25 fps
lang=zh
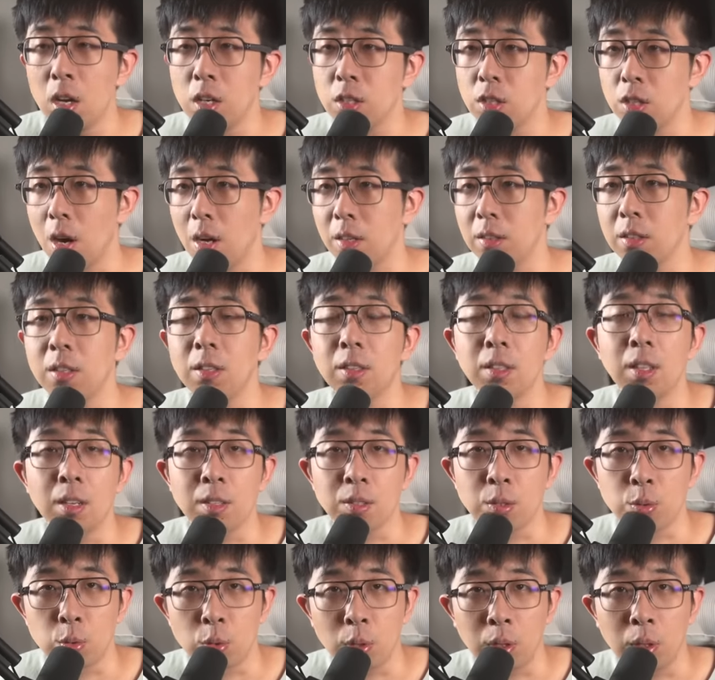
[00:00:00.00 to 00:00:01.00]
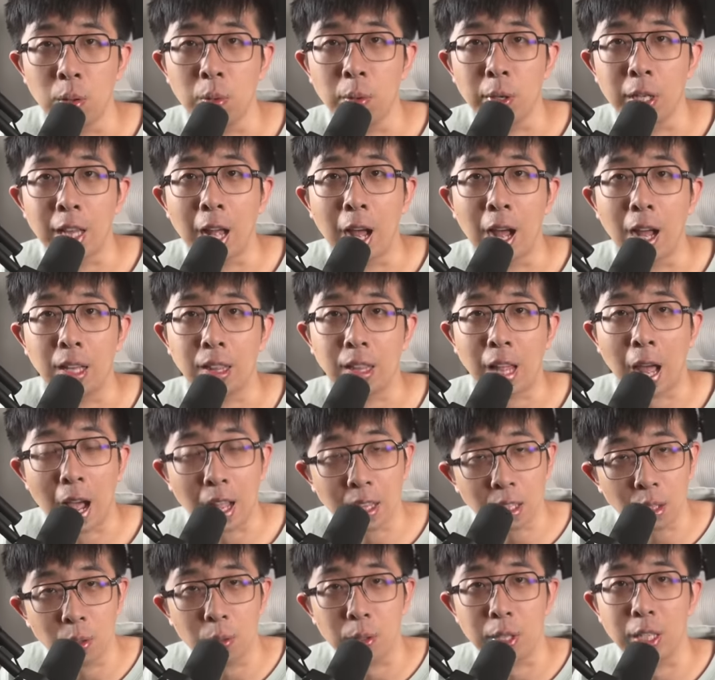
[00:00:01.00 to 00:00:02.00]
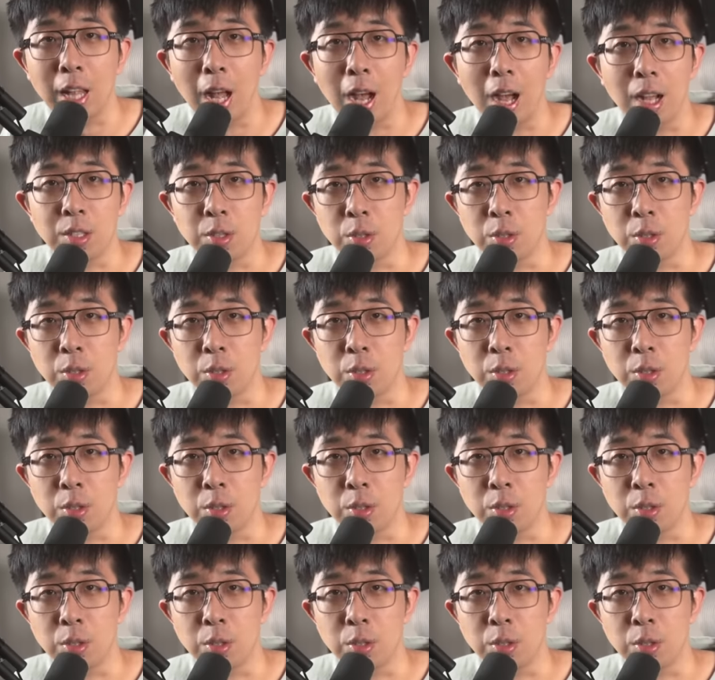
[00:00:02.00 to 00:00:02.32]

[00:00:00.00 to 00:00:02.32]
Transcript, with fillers: John Turner 做的回答，他的回答